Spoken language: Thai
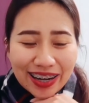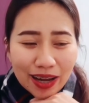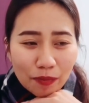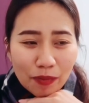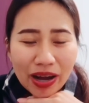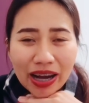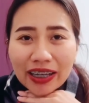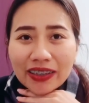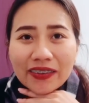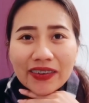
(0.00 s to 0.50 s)
แล้ว
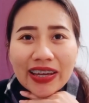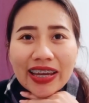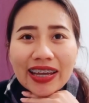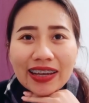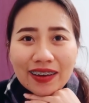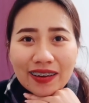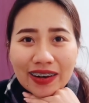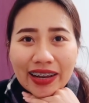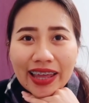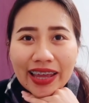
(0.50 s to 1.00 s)
บ้านตัวเอ
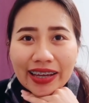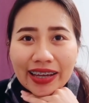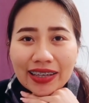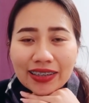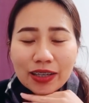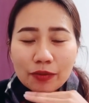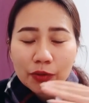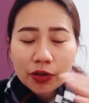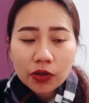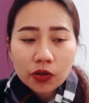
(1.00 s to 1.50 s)
งก็เล็ก
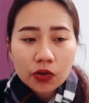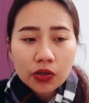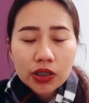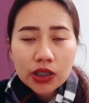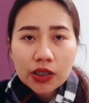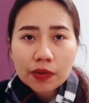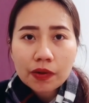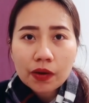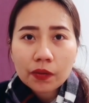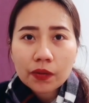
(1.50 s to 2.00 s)
อะแต่เป็นคน
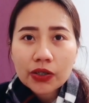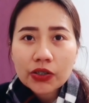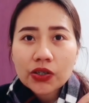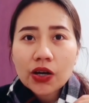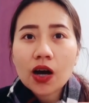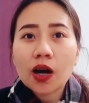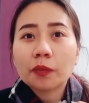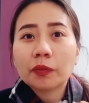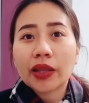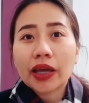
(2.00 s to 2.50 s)
ที่แบบว่า
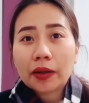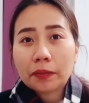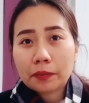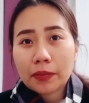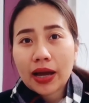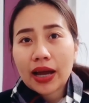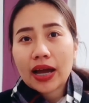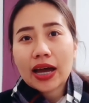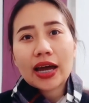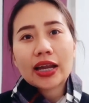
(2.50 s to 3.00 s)
ชอบแต่ง
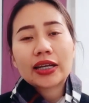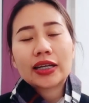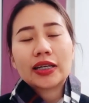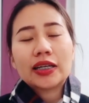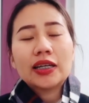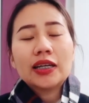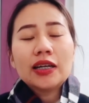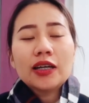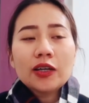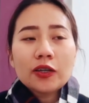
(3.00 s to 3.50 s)
บ้าน
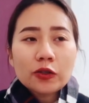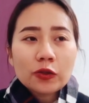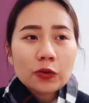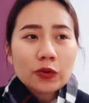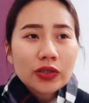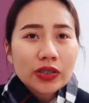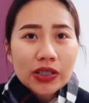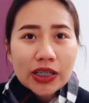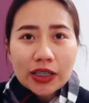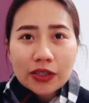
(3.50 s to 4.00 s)

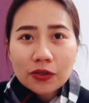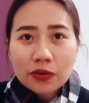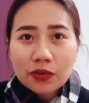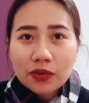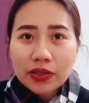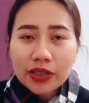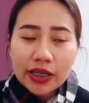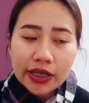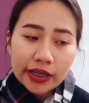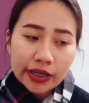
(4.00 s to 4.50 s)
จุกจิกจุ
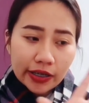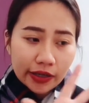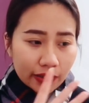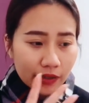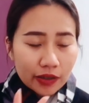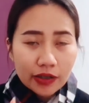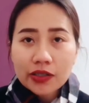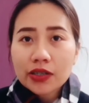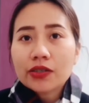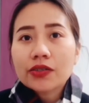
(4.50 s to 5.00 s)
กจิก
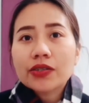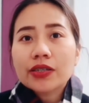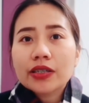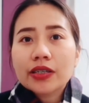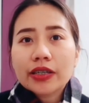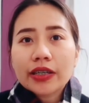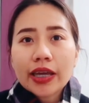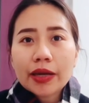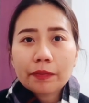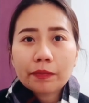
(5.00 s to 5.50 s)
ก็จะซื้
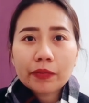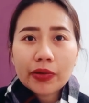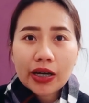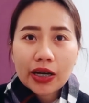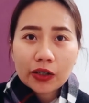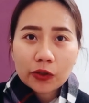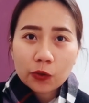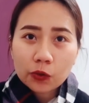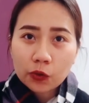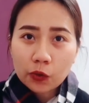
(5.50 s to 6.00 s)
อเก็บ
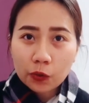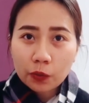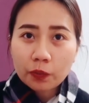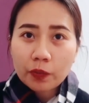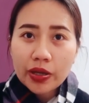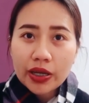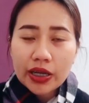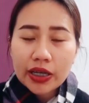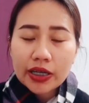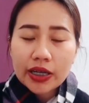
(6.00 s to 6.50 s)
มาทุ
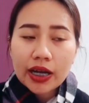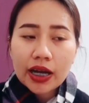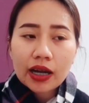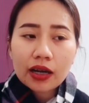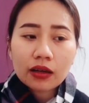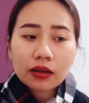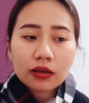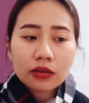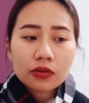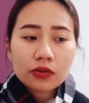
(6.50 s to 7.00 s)
กๆปีนะคะ
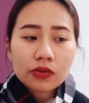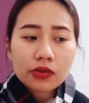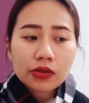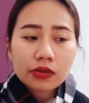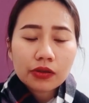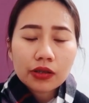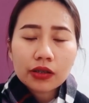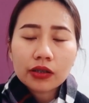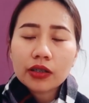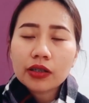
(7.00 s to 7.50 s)
แล้วก็รู้
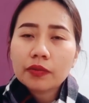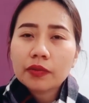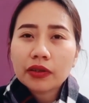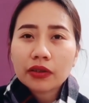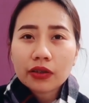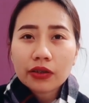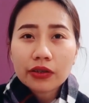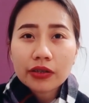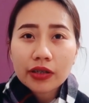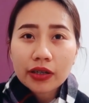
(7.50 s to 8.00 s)
สึกว่าเฮ้ยมั
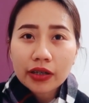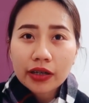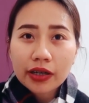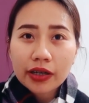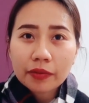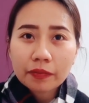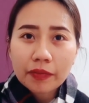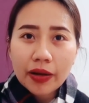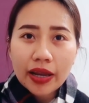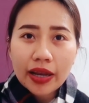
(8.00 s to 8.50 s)
นก็เยอะ
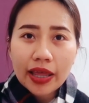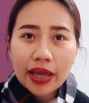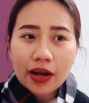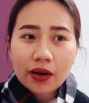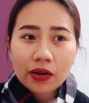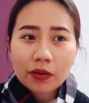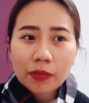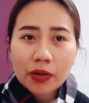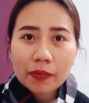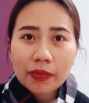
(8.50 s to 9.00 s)
เกินไปแล้
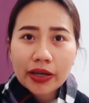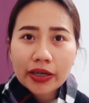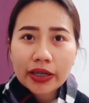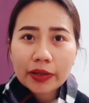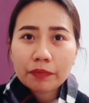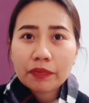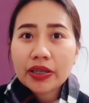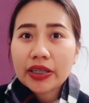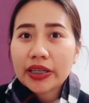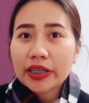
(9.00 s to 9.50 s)
วอะไรประมาณ
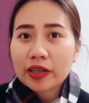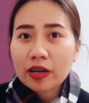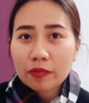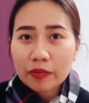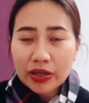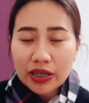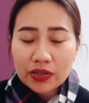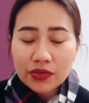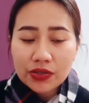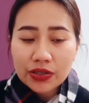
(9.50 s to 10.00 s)
นี้ปีนี้ก็
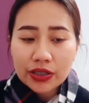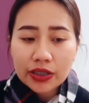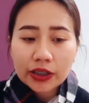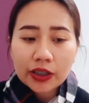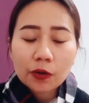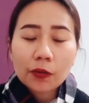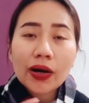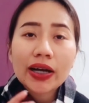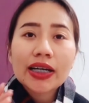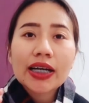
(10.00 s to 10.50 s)
ไม่ได้ซื้อ
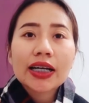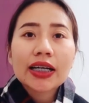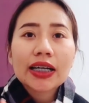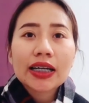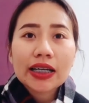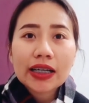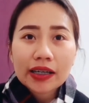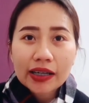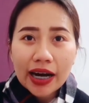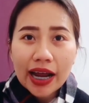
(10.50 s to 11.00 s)
แต่ว่าถ้า
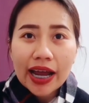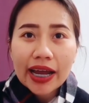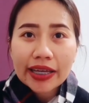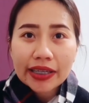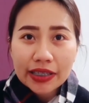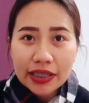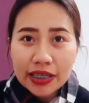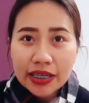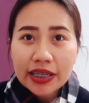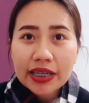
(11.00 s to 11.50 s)
เกิดใคร
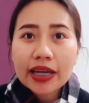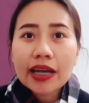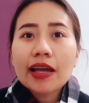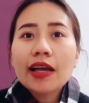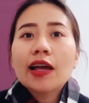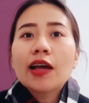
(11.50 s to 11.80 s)
ที่